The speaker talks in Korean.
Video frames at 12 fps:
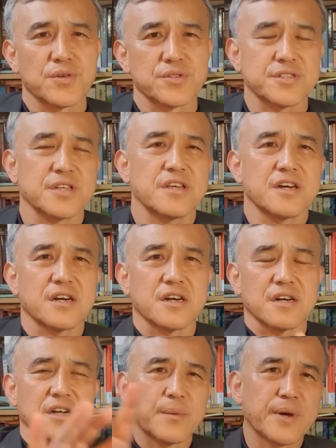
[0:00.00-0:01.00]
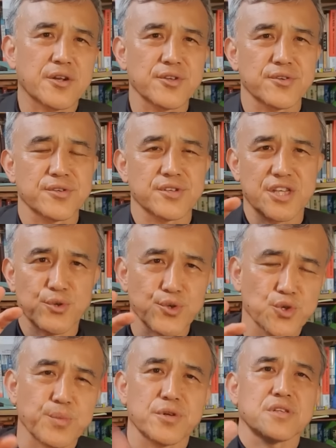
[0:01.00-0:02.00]
시리아, 레바논에서 기존
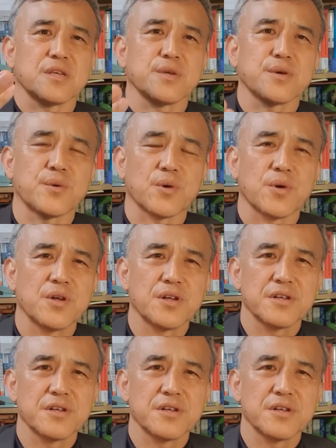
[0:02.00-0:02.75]
정부를 뒤집고